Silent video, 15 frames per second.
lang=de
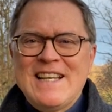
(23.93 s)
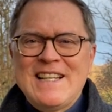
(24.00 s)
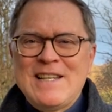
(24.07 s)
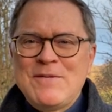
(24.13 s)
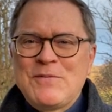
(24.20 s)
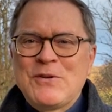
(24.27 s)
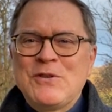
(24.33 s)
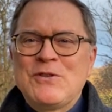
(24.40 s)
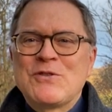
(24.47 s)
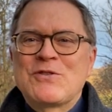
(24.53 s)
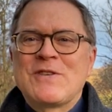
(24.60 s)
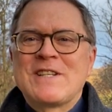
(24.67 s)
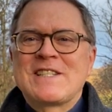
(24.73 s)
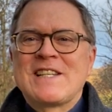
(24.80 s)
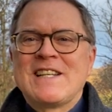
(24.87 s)
Liebe Brüder und
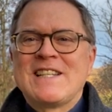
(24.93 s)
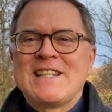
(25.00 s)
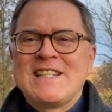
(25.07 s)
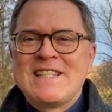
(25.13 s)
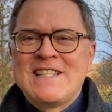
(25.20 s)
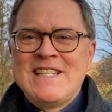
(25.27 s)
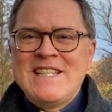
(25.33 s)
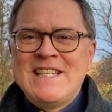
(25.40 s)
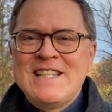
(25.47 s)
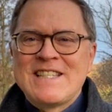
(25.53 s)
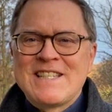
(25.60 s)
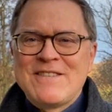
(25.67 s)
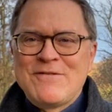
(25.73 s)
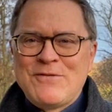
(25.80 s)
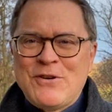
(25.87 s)
Schwestern,
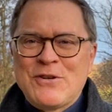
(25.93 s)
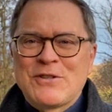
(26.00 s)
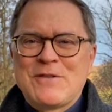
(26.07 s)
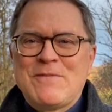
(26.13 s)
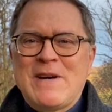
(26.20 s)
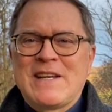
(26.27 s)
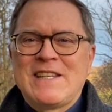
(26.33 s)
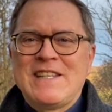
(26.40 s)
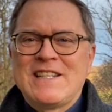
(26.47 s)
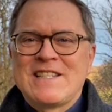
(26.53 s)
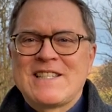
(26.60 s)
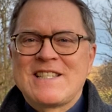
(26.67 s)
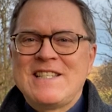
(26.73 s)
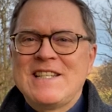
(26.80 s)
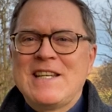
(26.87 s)
diese Worte
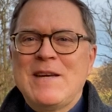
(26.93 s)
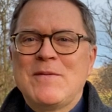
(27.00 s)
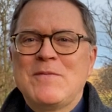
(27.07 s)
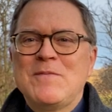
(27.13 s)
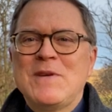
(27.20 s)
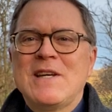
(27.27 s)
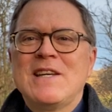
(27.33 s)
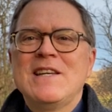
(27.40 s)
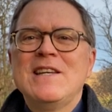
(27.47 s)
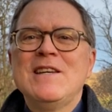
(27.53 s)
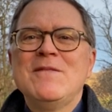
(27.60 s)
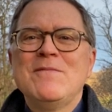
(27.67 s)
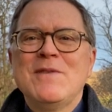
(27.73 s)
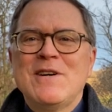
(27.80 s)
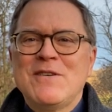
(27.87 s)
Mariens, die geben mir
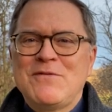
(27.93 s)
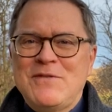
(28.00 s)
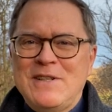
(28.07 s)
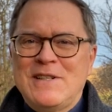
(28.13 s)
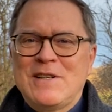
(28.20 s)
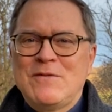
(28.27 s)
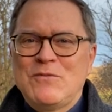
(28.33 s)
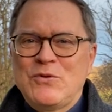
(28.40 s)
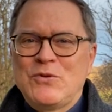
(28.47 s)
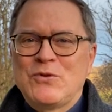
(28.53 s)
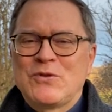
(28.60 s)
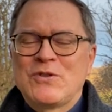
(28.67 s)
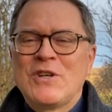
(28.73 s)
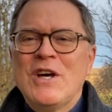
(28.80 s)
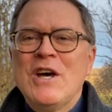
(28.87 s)
immer wieder
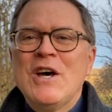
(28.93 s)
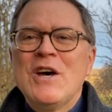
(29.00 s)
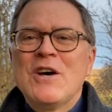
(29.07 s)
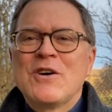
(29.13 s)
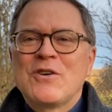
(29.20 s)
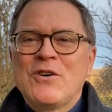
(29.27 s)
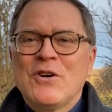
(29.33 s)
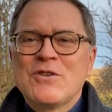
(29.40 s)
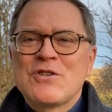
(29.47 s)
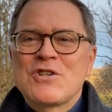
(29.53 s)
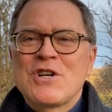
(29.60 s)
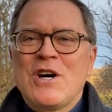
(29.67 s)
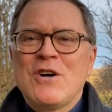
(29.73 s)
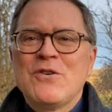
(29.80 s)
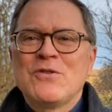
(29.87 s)
Mut. Gott
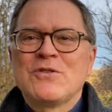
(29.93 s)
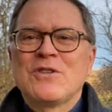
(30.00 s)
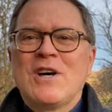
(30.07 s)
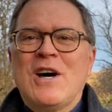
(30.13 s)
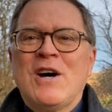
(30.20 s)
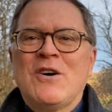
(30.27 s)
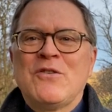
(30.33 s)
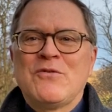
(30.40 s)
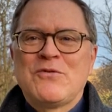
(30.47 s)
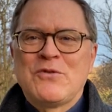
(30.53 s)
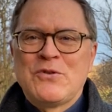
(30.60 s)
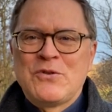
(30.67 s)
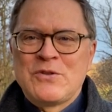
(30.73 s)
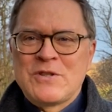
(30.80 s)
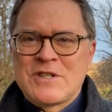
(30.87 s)
schaut auf
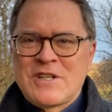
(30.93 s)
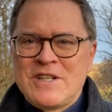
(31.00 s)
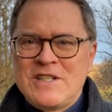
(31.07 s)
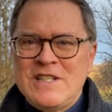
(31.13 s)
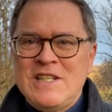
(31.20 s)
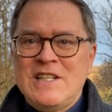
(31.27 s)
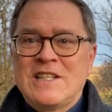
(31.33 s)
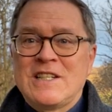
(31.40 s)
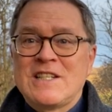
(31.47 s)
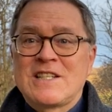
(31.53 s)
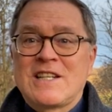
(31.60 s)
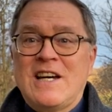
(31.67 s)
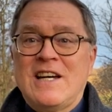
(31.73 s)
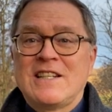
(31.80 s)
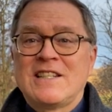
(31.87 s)
unsere
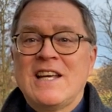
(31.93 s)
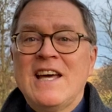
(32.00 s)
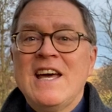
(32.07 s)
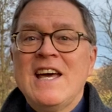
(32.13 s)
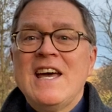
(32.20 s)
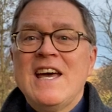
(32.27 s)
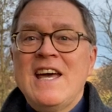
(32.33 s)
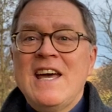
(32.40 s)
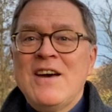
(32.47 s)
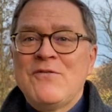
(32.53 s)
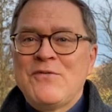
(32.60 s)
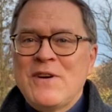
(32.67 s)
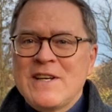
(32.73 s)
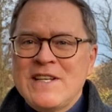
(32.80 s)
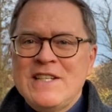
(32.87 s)
Niedrigkeit. Er
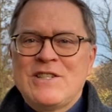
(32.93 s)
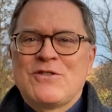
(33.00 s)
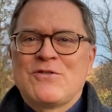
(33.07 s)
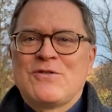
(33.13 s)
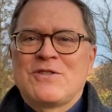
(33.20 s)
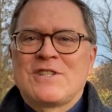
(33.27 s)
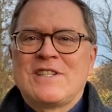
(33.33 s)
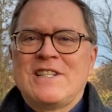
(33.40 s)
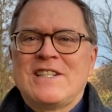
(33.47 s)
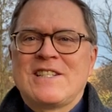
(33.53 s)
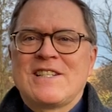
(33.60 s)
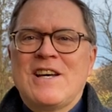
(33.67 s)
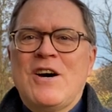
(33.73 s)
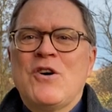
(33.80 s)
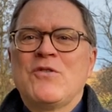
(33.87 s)
vergisst uns
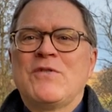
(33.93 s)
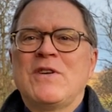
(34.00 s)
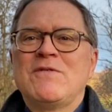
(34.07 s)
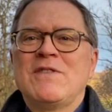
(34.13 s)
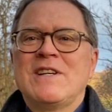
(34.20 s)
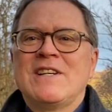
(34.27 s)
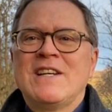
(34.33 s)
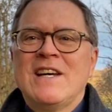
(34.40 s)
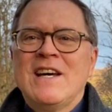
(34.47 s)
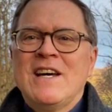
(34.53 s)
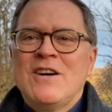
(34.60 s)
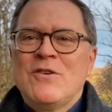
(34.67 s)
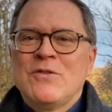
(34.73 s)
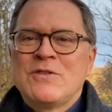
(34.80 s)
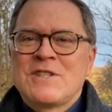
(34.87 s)
nicht, auch wenn wir
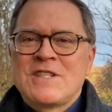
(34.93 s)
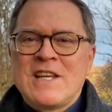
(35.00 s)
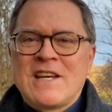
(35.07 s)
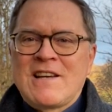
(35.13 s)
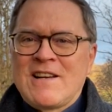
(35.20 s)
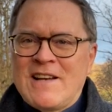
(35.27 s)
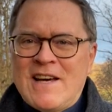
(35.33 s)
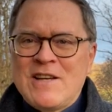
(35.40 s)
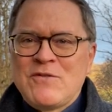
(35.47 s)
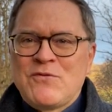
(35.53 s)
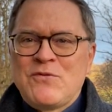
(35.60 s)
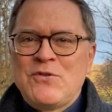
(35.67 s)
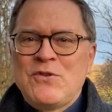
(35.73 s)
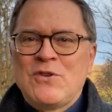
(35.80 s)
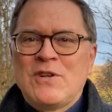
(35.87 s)
uns sehr klein
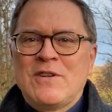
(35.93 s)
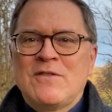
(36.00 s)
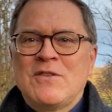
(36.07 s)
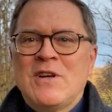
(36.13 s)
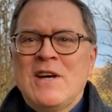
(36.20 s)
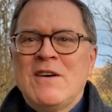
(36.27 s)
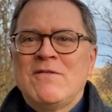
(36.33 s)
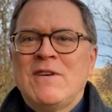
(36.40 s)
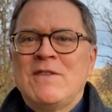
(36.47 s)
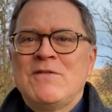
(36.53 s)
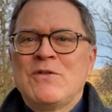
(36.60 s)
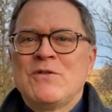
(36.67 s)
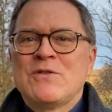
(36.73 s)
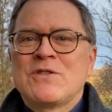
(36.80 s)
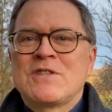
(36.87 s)
fühlen, wenn
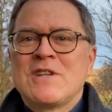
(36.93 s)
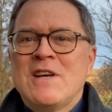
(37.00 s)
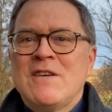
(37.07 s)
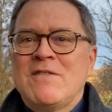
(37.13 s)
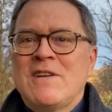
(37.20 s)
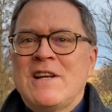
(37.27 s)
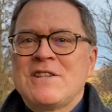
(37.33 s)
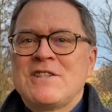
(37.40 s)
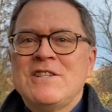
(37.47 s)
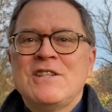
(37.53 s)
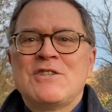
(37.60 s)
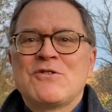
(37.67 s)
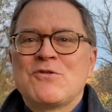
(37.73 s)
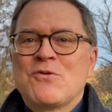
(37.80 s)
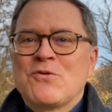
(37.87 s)
wir uns vielleicht
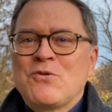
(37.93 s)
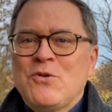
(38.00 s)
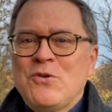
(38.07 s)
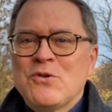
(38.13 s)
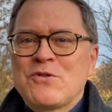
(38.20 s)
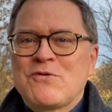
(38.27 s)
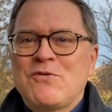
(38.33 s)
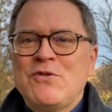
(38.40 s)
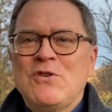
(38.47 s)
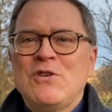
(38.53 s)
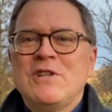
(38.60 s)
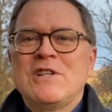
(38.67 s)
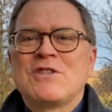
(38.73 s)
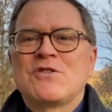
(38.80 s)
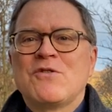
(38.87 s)
nicht so groß fühlen,
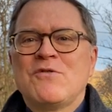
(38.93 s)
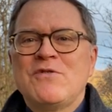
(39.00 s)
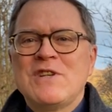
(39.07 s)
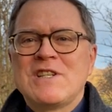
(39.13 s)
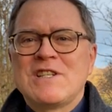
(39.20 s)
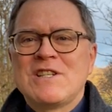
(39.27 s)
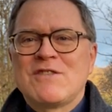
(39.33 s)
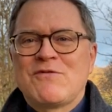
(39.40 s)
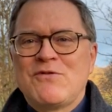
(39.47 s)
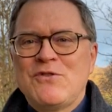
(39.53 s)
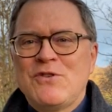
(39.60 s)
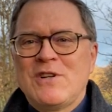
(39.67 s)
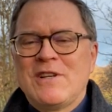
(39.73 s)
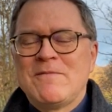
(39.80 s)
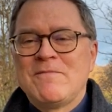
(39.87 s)
nicht so wichtig
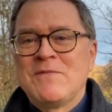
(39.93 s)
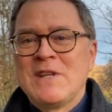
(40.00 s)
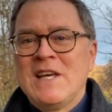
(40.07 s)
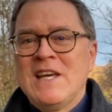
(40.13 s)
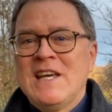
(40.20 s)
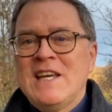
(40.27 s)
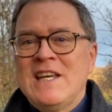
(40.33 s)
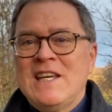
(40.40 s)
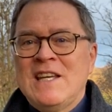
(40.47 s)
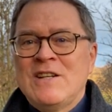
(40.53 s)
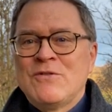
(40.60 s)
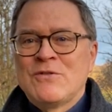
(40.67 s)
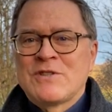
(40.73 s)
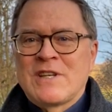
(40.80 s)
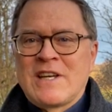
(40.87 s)
fühlen in
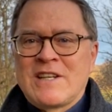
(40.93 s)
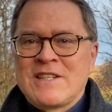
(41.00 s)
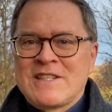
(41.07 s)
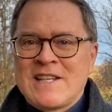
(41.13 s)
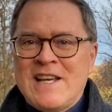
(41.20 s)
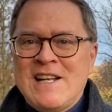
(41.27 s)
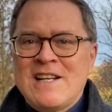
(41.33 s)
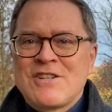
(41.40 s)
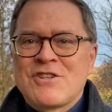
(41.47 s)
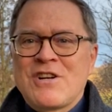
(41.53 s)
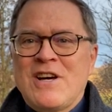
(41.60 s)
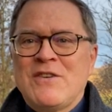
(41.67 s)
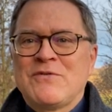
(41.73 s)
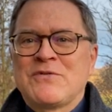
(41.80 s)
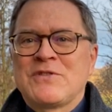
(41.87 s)
unserer
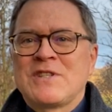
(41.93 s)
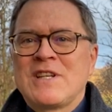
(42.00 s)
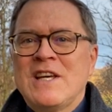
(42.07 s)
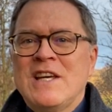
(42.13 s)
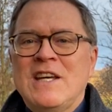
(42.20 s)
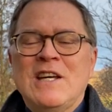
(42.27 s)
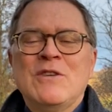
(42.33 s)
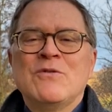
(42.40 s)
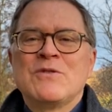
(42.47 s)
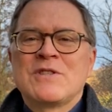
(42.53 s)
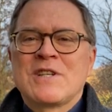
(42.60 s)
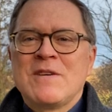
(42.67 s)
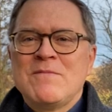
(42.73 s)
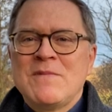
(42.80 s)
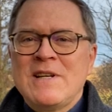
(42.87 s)
Gesellschaft, in
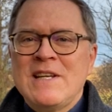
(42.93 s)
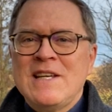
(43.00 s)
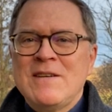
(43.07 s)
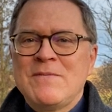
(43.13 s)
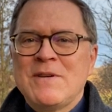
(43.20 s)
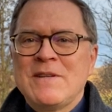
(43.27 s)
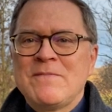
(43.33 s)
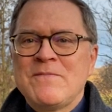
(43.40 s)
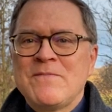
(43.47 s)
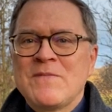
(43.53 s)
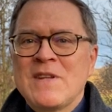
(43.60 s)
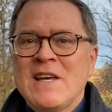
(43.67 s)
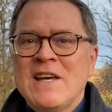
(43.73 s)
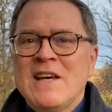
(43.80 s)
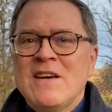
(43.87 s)
unserem Leben,
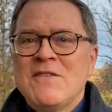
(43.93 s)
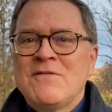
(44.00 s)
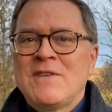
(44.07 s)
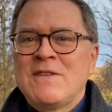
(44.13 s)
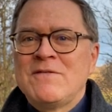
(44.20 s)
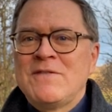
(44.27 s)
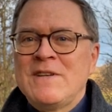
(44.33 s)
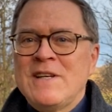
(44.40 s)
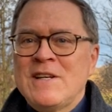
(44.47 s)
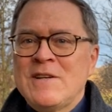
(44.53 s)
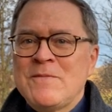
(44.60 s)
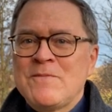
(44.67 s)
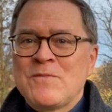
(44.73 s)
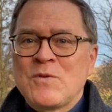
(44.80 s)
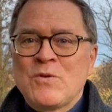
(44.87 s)
wenn
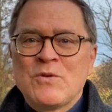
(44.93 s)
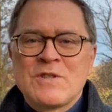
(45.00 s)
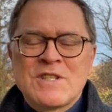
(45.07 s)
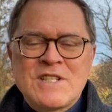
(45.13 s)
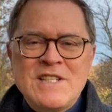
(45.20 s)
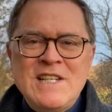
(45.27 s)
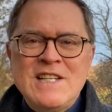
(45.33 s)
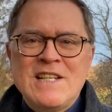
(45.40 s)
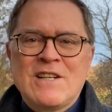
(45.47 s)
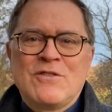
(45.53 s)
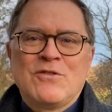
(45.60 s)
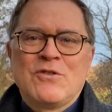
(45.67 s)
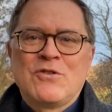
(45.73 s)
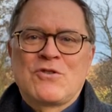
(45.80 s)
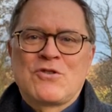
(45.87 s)
wir uns
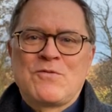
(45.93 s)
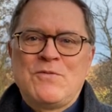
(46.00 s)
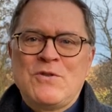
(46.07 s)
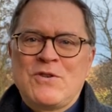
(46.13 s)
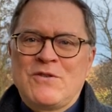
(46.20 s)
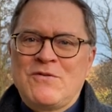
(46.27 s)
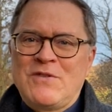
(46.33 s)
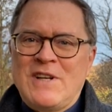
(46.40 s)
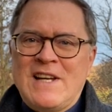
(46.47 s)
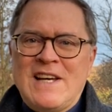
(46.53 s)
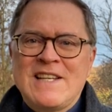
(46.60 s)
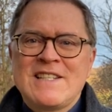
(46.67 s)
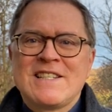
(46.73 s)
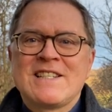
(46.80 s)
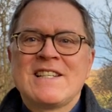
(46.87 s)
niedergedrückt spüren
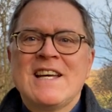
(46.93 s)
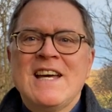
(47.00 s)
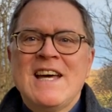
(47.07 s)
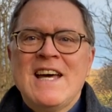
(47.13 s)
vielleicht.